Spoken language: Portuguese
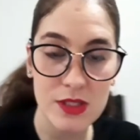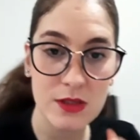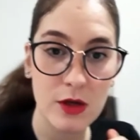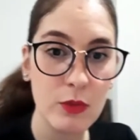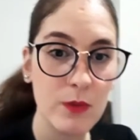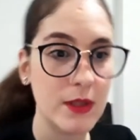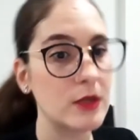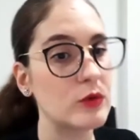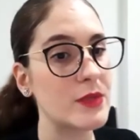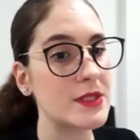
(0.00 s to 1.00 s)
Vocês ficam me
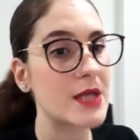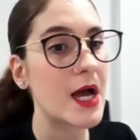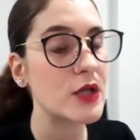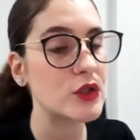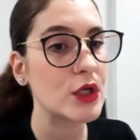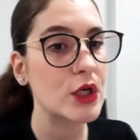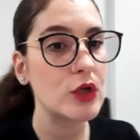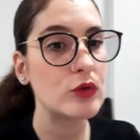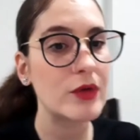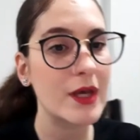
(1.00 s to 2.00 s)
mandando mensagem
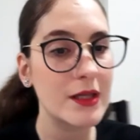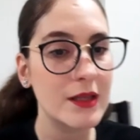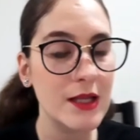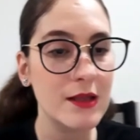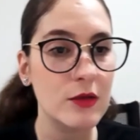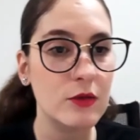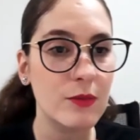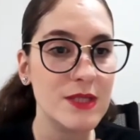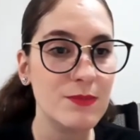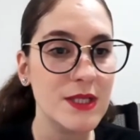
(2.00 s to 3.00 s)
do que, que tem dentro,
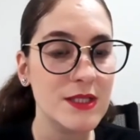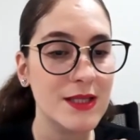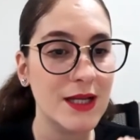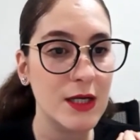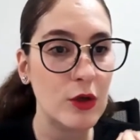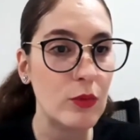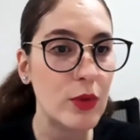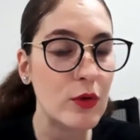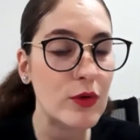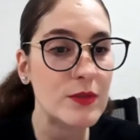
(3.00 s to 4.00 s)
mas pensa, se está querendo
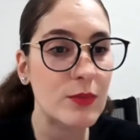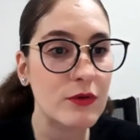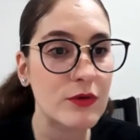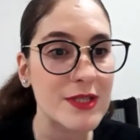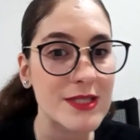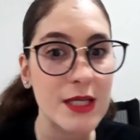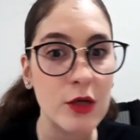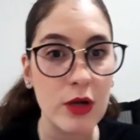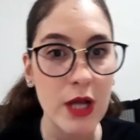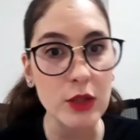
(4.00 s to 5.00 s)
comprar uma coisa para vocês, tem
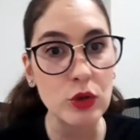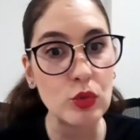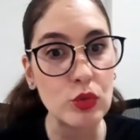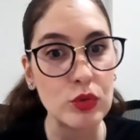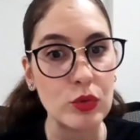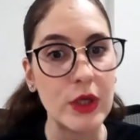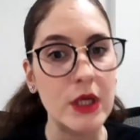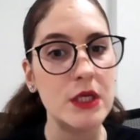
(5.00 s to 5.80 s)
que olhar tudo.